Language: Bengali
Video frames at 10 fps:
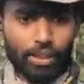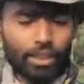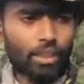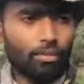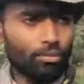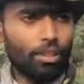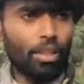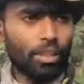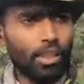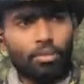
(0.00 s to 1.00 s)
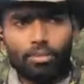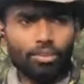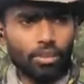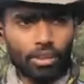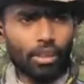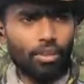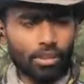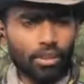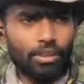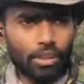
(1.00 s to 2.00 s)
নেক্সট আমরা উত্তরাখণ্ডেই আমরা সরে যাওয়ার
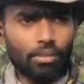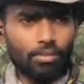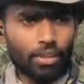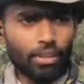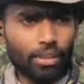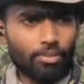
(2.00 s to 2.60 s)
চিন্তা ভাবনা আছে